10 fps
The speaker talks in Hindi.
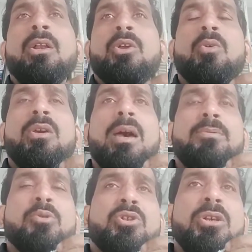क्योंकि आप
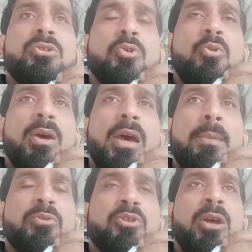सोचिए जो
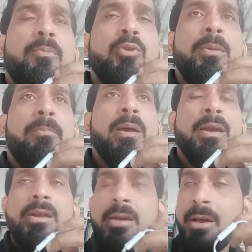ऐप इतना पूरी
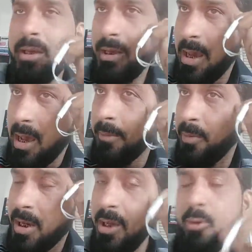प्लानिंग करके
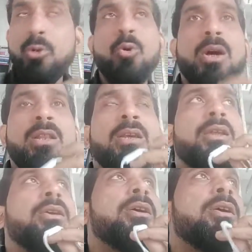आरबीआई को धोखा दे
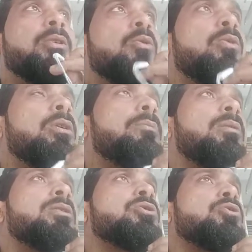रही है गूगल
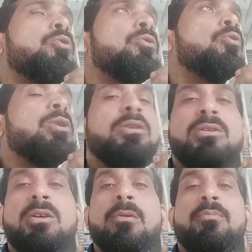प्ले स्टोर गूगल
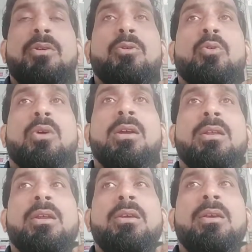जैसी कंपनी को धोखा
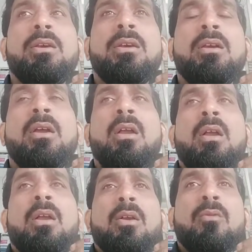दे रही हैं
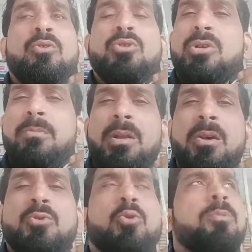वो जो सिबिल
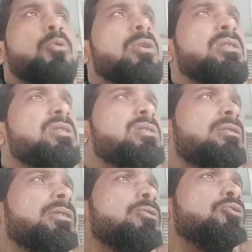है उसको भी धोखा दे
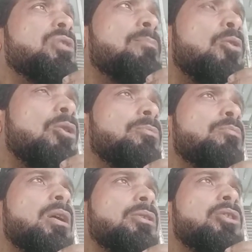सकते हैं तो
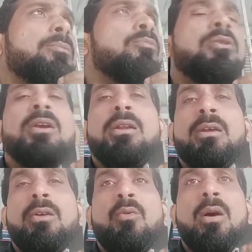बहुत हद तक मुमकिन है
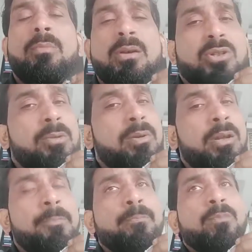कि वो आपका
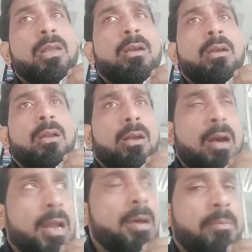सिबिल
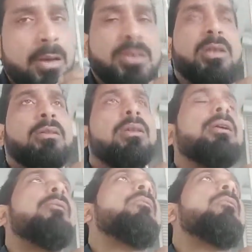ख़राब कर सकते हैं